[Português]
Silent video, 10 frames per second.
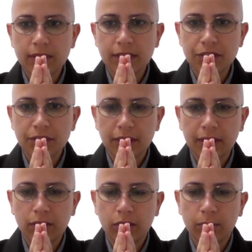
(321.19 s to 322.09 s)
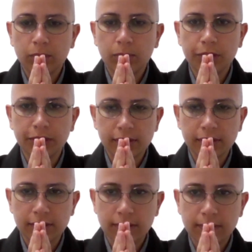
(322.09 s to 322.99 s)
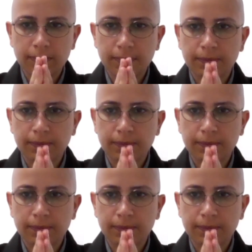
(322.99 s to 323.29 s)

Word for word: deixar como budistas?